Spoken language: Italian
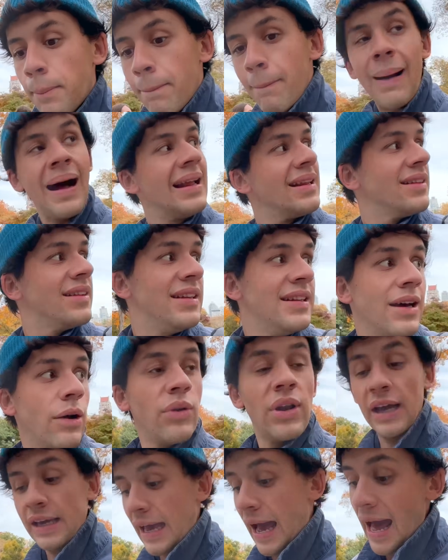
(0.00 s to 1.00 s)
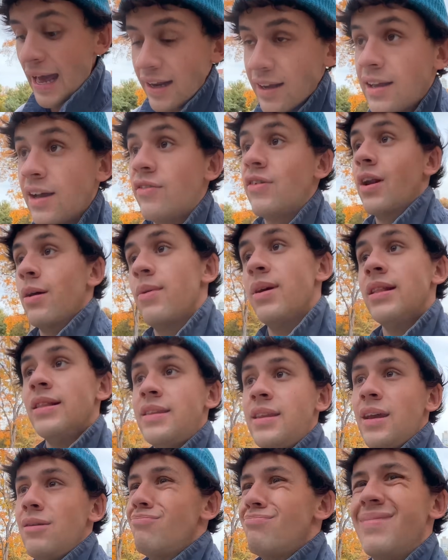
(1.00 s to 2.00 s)
ma ti dà una carica
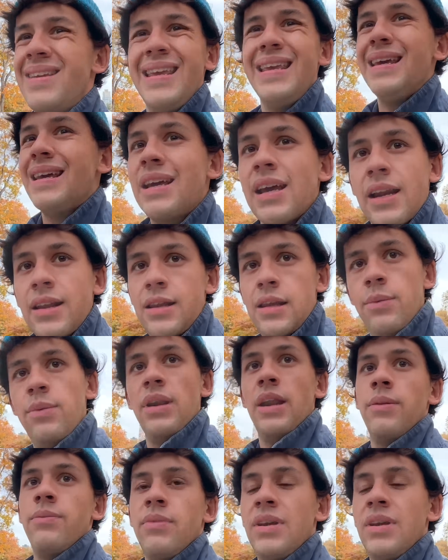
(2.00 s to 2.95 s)
veramente incredibile,